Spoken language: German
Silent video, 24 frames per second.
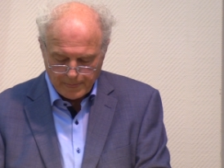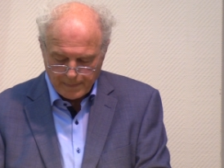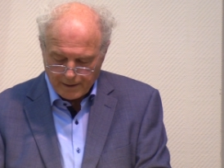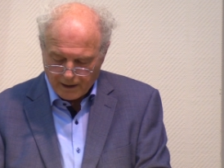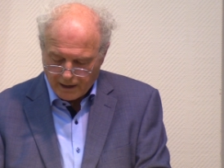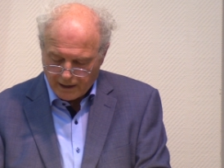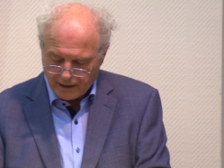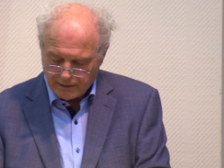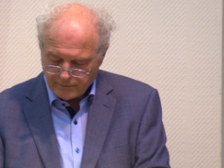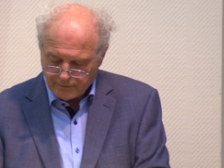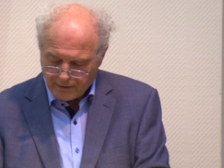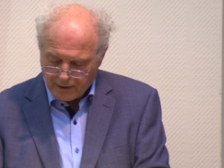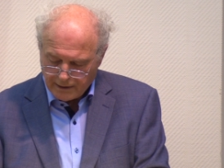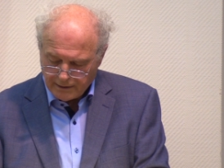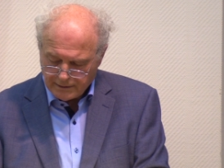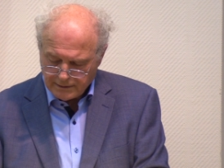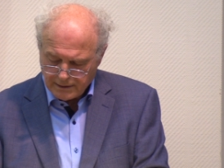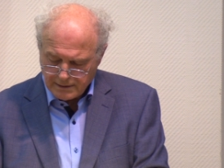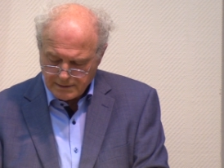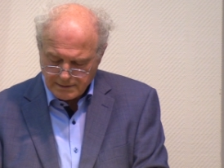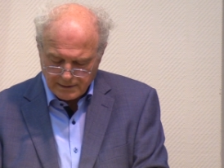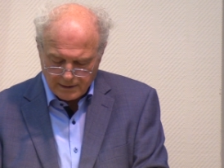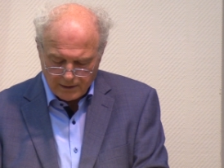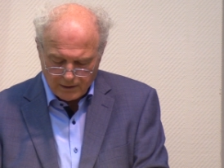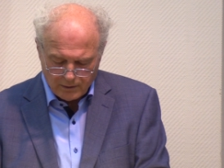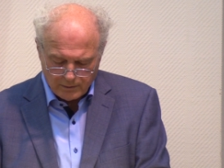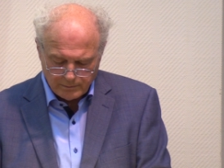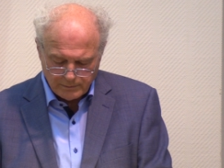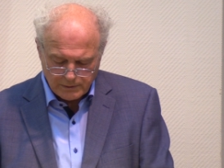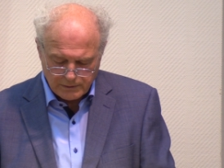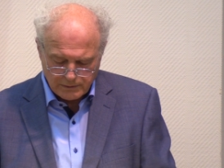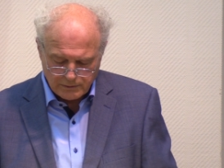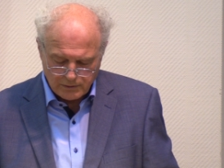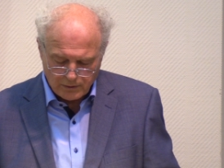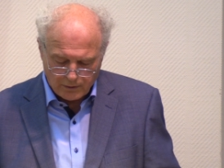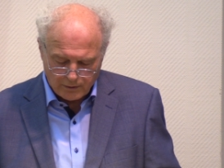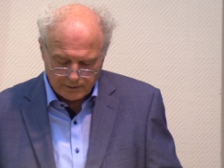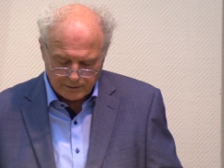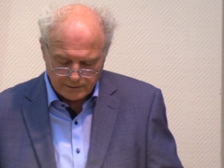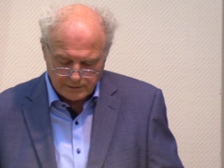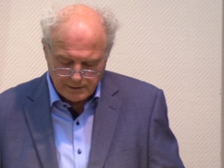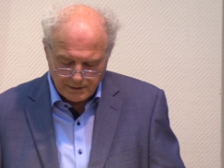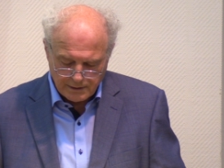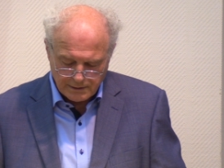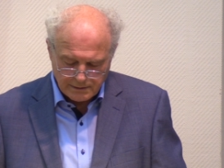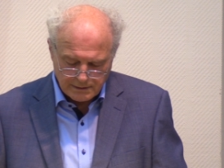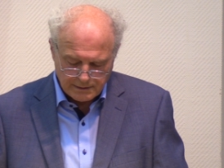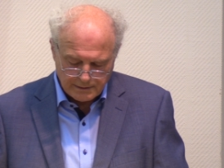Ein weiteres
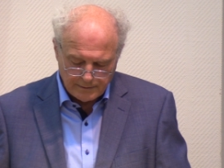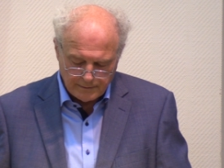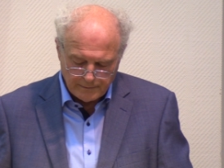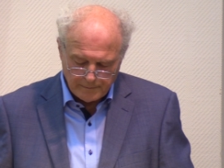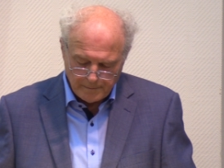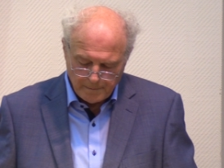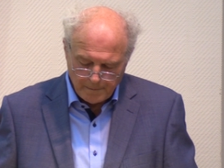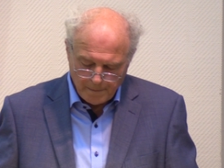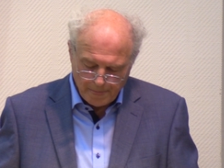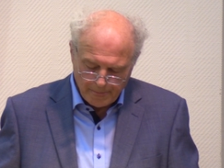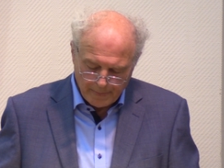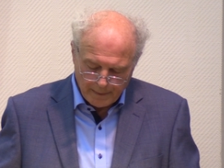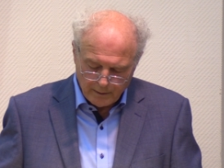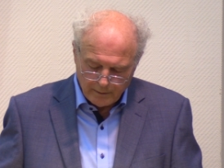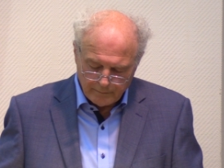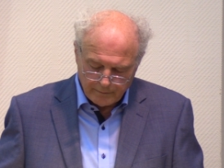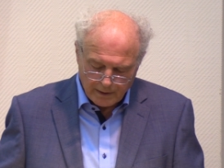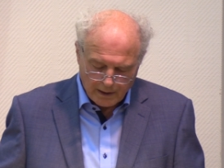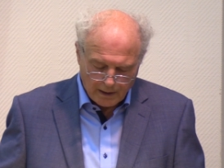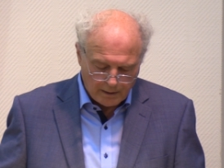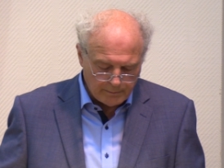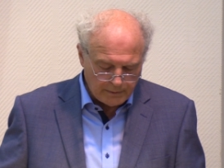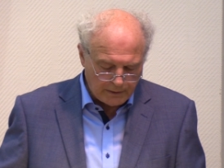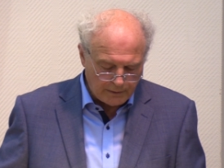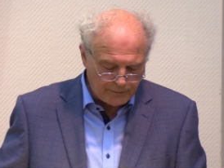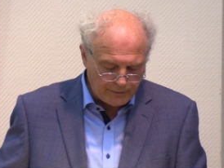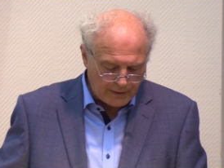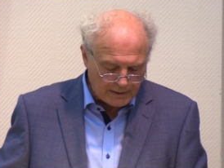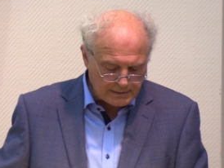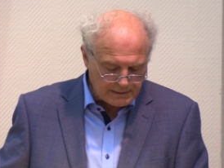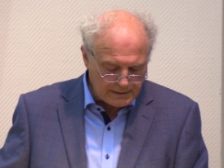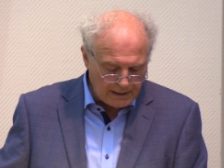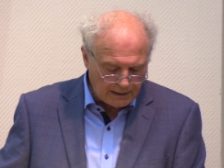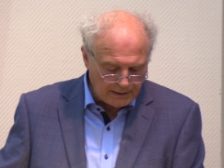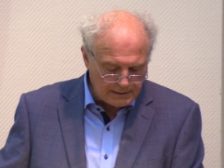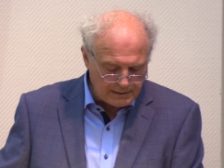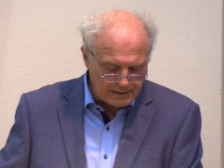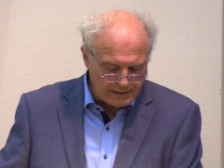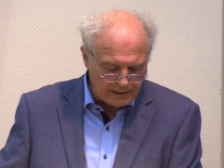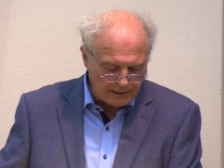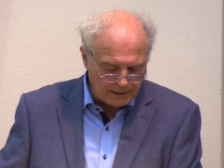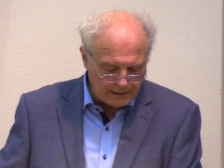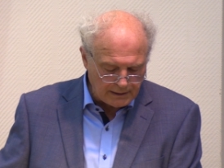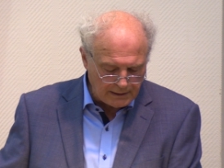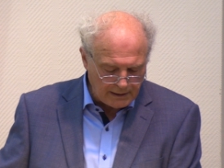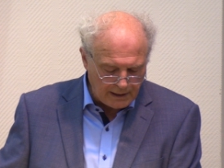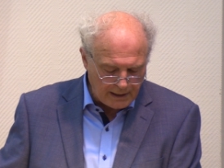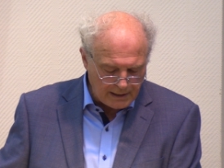Glaubenszeugnis wir haben in Vers 16
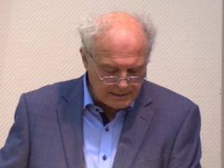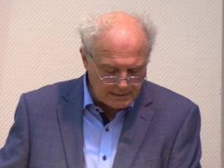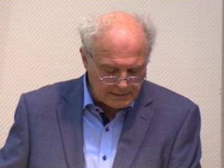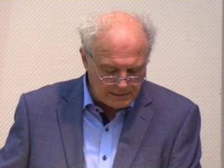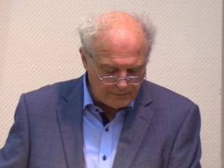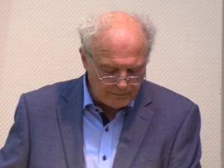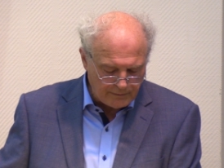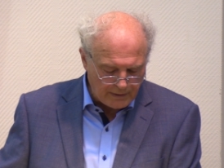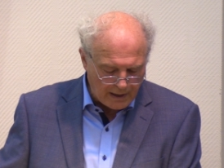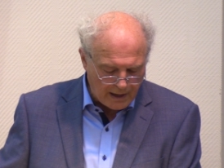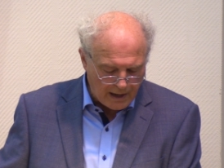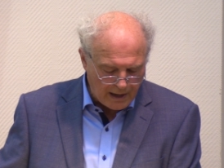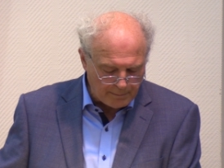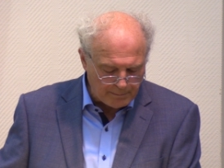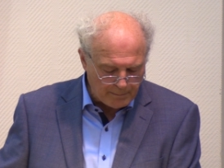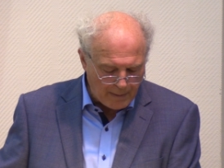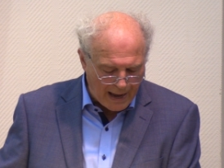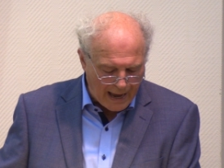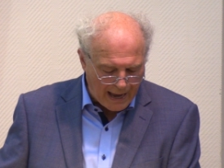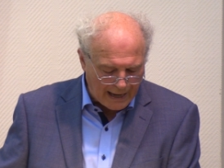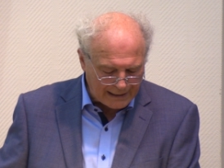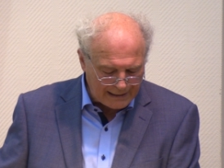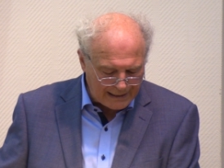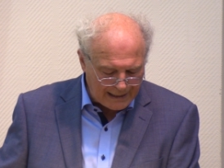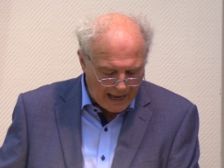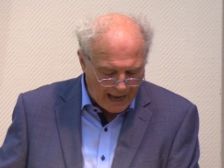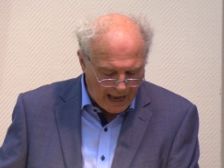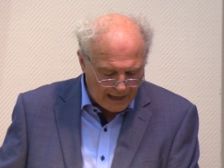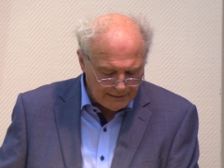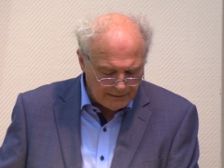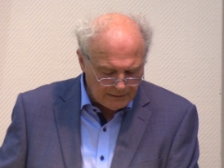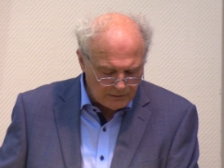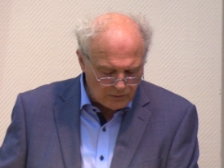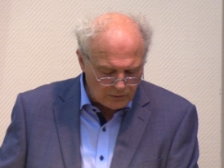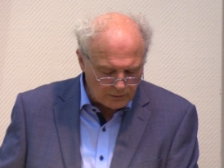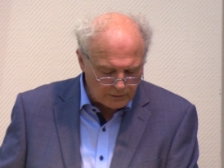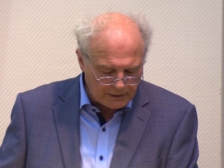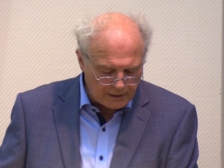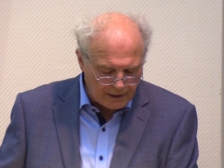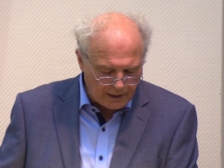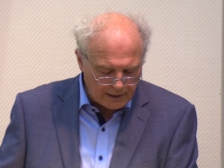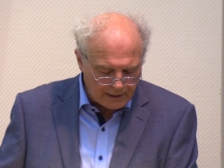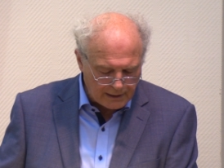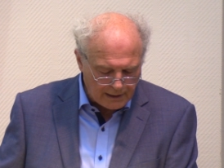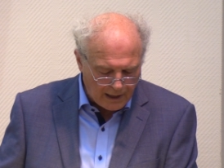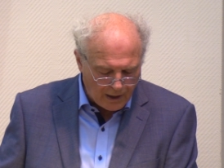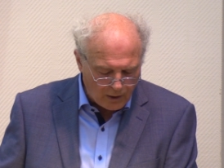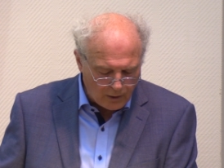gelesen, wir haben erkannt und
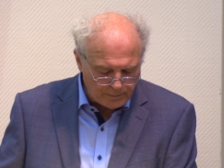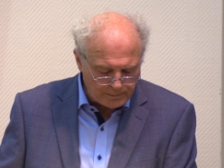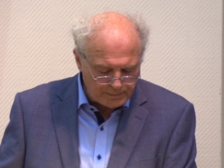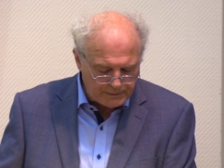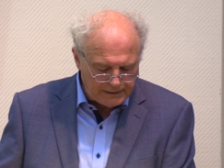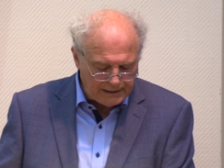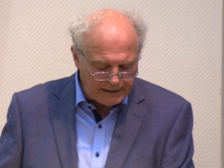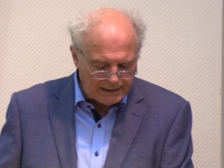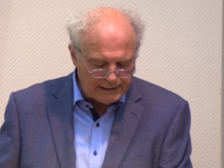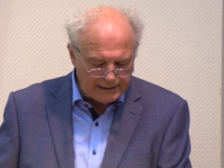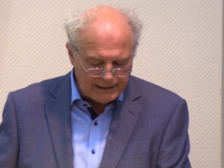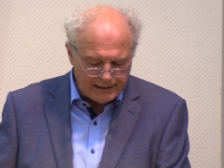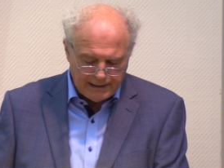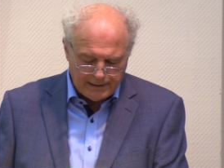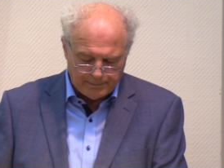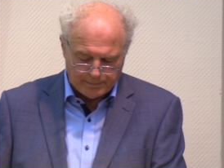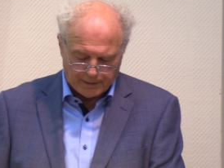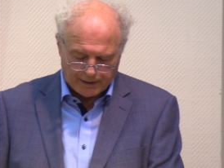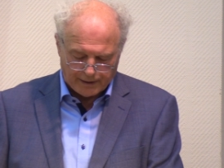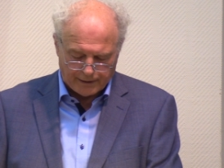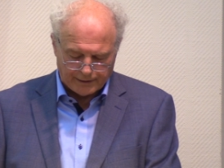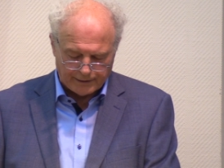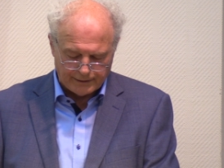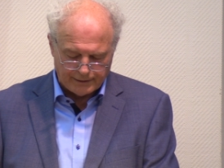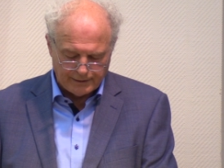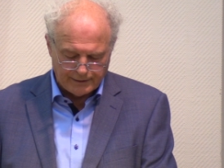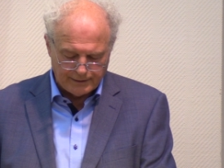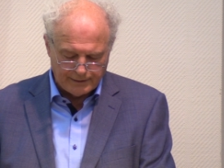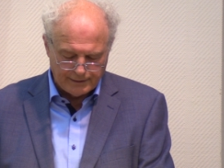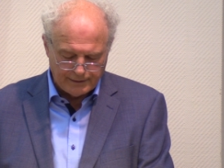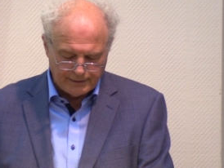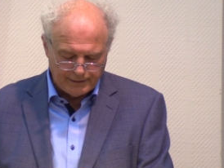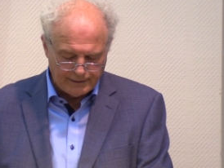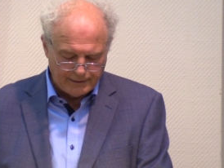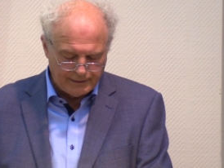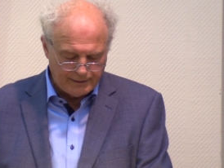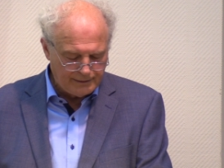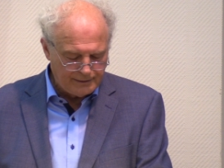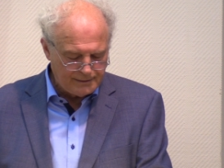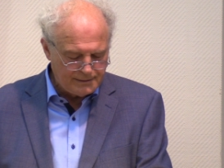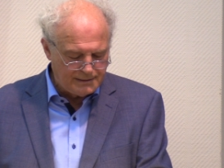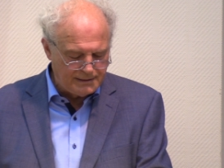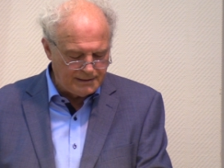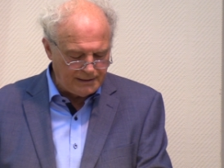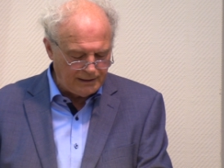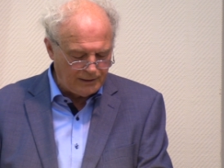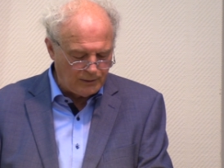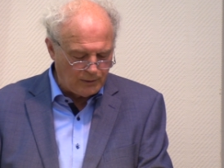geglaubt die Liebe,
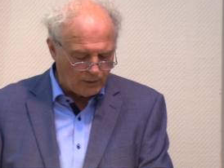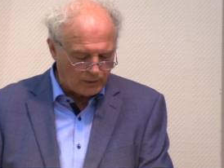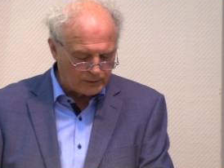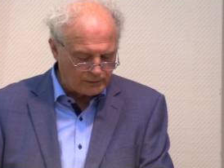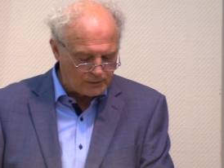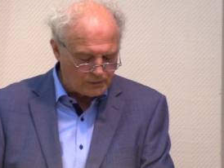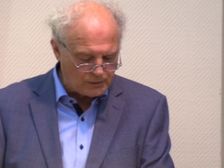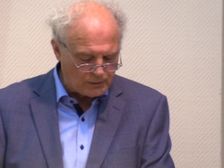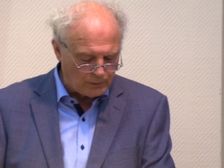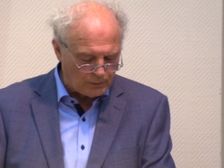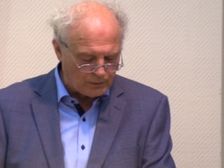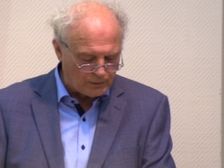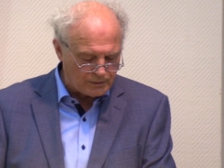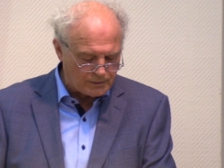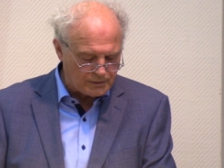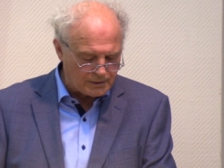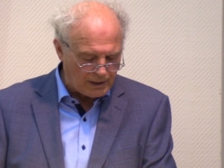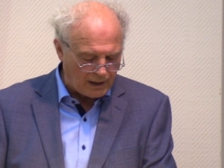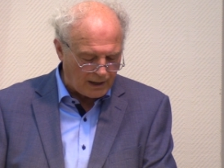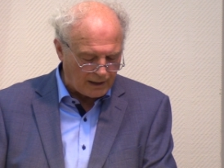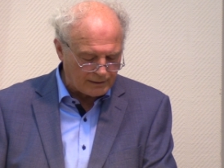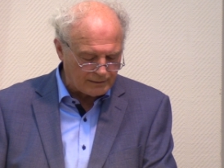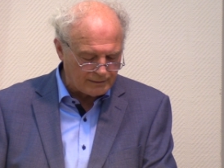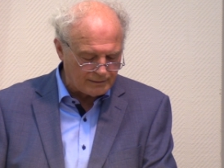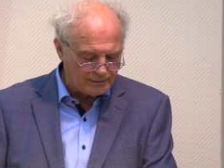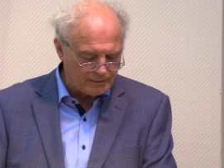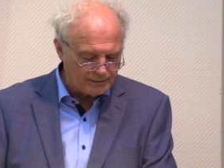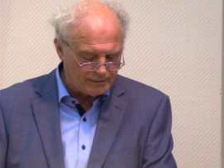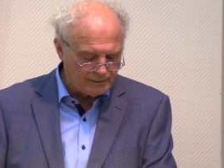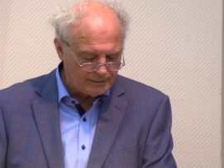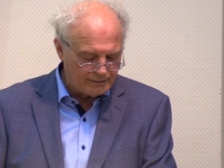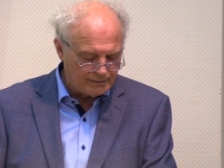die Gott zu uns hat.